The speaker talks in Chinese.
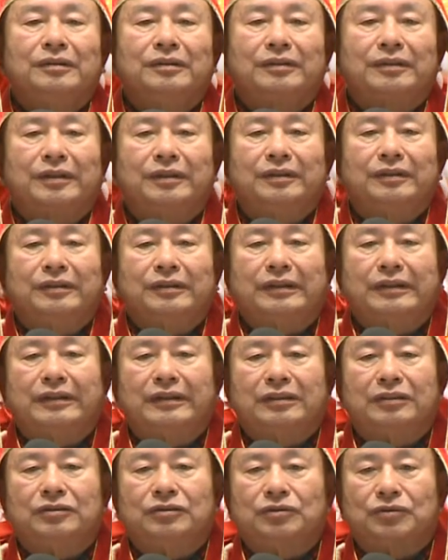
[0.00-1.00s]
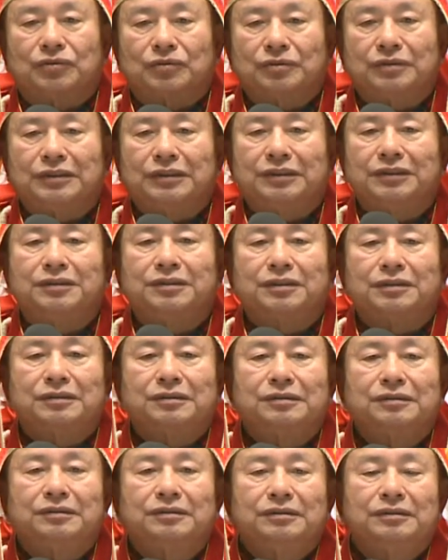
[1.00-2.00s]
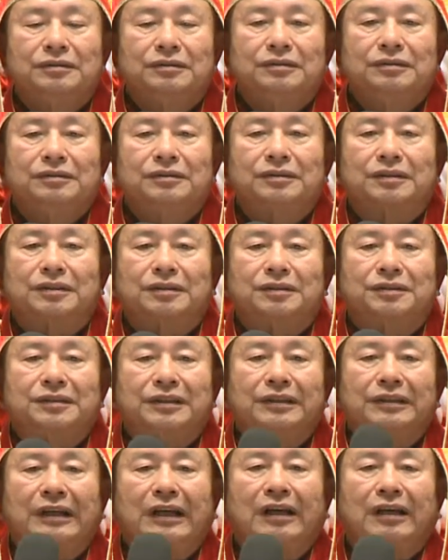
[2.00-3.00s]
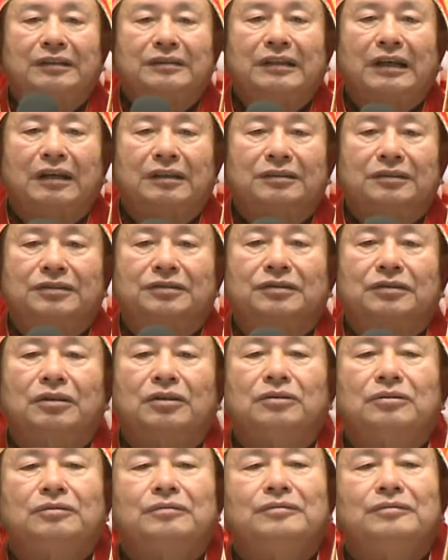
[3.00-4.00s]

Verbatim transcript: 跟给主骑者这个献哈达的时候，